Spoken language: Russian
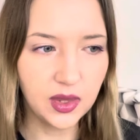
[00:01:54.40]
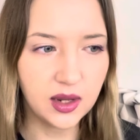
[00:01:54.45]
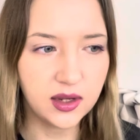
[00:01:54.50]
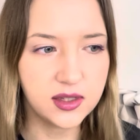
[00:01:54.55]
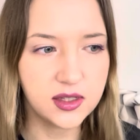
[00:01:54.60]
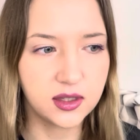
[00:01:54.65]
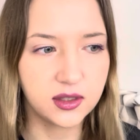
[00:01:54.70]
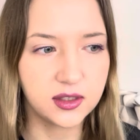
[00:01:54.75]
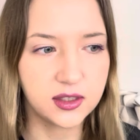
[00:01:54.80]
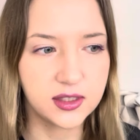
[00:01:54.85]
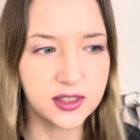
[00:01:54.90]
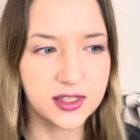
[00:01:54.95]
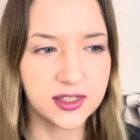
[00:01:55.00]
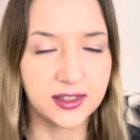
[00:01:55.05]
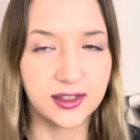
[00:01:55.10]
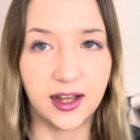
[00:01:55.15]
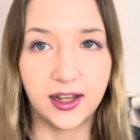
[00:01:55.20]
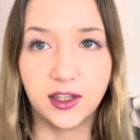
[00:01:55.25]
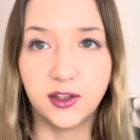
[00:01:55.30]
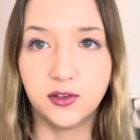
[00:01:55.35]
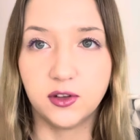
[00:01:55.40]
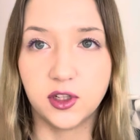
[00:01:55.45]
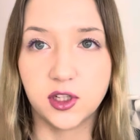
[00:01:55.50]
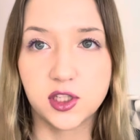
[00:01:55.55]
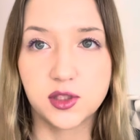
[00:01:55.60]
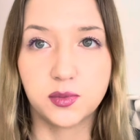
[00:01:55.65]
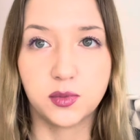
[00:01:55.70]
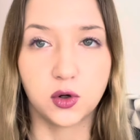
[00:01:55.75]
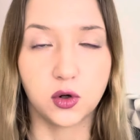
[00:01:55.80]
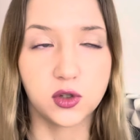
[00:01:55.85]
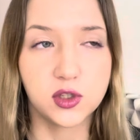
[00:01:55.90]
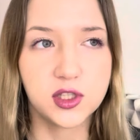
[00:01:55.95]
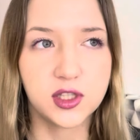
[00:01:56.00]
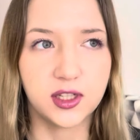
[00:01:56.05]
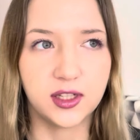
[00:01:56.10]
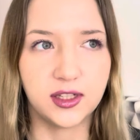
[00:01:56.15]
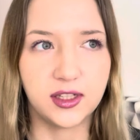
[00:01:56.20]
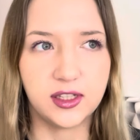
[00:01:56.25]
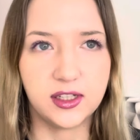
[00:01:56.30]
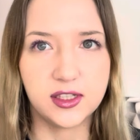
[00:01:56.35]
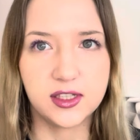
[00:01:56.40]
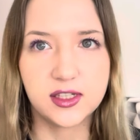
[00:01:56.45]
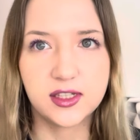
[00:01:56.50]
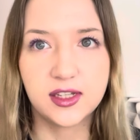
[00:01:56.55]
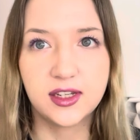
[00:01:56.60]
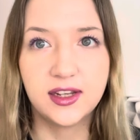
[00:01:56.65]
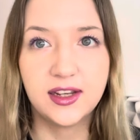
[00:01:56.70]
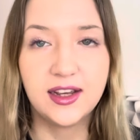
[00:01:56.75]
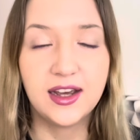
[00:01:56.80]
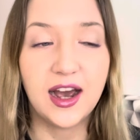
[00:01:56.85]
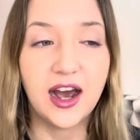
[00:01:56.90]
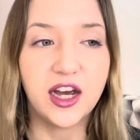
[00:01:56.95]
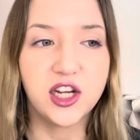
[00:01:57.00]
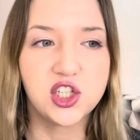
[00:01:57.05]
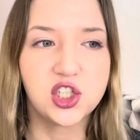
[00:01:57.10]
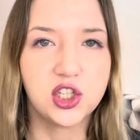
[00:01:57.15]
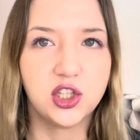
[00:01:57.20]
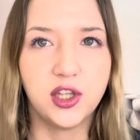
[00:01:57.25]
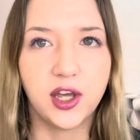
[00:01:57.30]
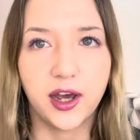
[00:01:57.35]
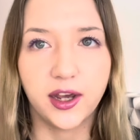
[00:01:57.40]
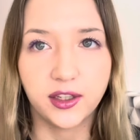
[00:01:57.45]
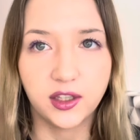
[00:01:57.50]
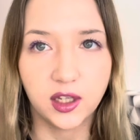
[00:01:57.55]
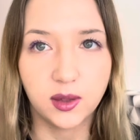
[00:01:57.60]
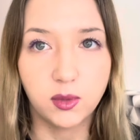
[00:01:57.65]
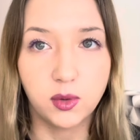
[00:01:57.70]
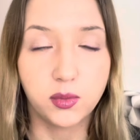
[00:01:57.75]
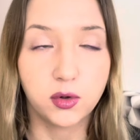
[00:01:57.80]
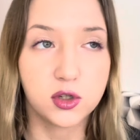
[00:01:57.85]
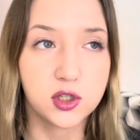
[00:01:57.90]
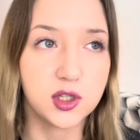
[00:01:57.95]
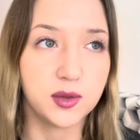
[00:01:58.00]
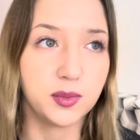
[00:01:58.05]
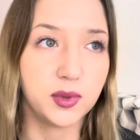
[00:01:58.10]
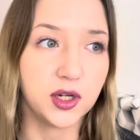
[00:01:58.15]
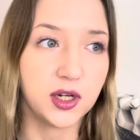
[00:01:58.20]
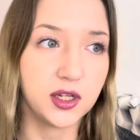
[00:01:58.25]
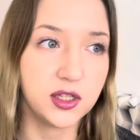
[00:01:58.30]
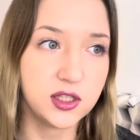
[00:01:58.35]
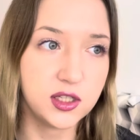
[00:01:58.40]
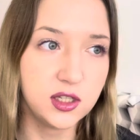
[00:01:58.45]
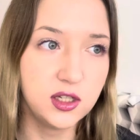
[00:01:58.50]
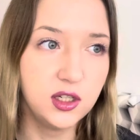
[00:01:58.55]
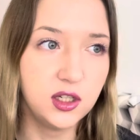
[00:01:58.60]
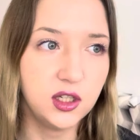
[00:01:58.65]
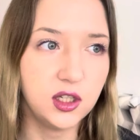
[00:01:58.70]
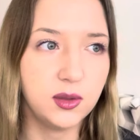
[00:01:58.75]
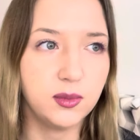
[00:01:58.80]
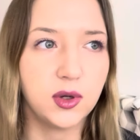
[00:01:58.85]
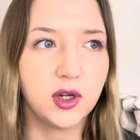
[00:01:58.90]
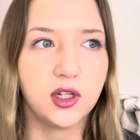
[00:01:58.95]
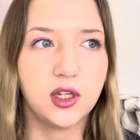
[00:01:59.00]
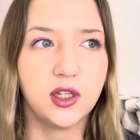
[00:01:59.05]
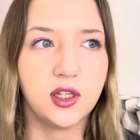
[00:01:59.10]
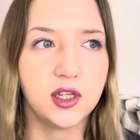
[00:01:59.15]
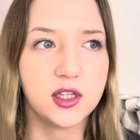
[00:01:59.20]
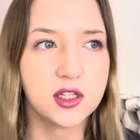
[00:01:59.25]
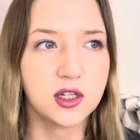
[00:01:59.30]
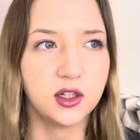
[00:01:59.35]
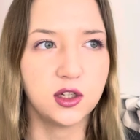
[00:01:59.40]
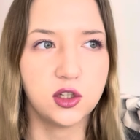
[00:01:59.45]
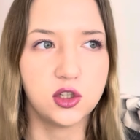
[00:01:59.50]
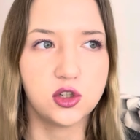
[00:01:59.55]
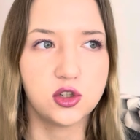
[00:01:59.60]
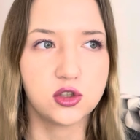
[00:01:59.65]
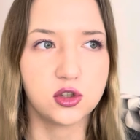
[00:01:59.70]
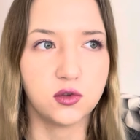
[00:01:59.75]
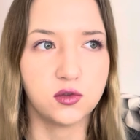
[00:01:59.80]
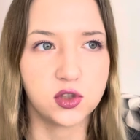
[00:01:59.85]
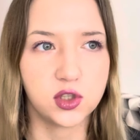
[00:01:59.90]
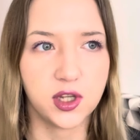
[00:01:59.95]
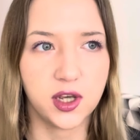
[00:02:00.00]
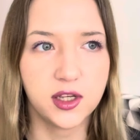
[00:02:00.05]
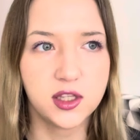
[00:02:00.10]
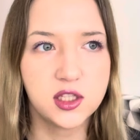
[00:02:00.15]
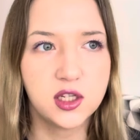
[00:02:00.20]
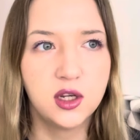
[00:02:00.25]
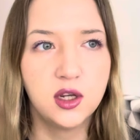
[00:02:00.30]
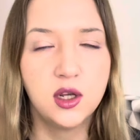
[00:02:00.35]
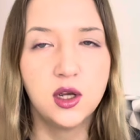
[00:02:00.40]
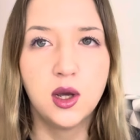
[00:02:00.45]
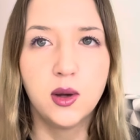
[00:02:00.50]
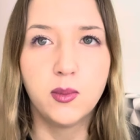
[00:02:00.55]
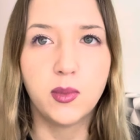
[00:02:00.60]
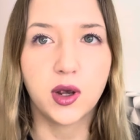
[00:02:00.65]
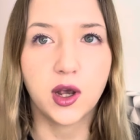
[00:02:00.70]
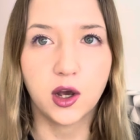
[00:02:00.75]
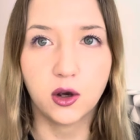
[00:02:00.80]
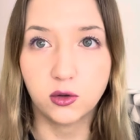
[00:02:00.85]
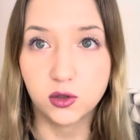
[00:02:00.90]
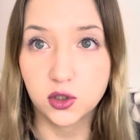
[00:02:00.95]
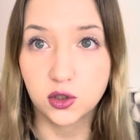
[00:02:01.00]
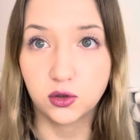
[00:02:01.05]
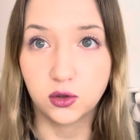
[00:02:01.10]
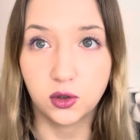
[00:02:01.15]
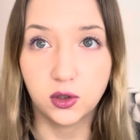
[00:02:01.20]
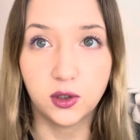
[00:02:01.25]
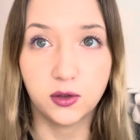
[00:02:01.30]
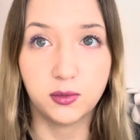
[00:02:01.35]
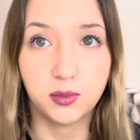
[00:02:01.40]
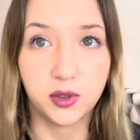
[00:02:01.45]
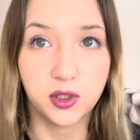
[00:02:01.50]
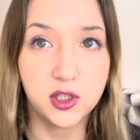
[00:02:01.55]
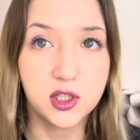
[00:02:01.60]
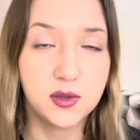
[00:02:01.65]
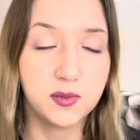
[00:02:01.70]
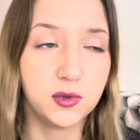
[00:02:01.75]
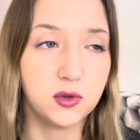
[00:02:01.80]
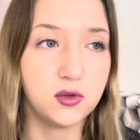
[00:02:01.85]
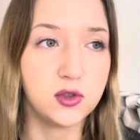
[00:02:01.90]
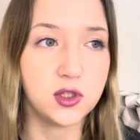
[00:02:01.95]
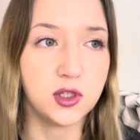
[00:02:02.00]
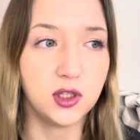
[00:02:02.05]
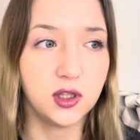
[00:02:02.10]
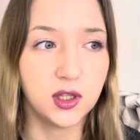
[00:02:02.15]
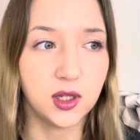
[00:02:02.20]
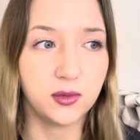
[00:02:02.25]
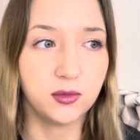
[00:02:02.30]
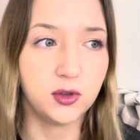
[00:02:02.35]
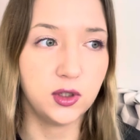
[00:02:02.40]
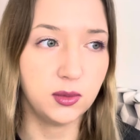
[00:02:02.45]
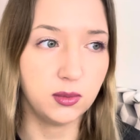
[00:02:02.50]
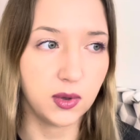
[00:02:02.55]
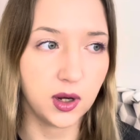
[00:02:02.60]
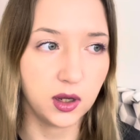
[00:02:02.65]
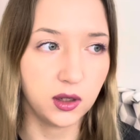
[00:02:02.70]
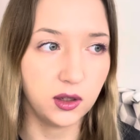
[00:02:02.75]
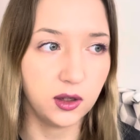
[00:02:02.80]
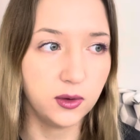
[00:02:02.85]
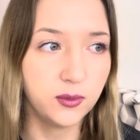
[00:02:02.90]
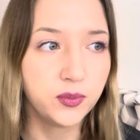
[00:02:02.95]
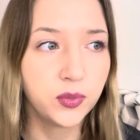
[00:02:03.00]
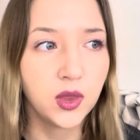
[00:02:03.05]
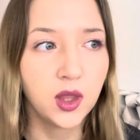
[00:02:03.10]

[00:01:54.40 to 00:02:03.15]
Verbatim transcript: э, складывалась просто из ожидания. Мы просто приходили и могли несколько часов ждать, пока хоть кто-то, в принципе, уделит нам внимание.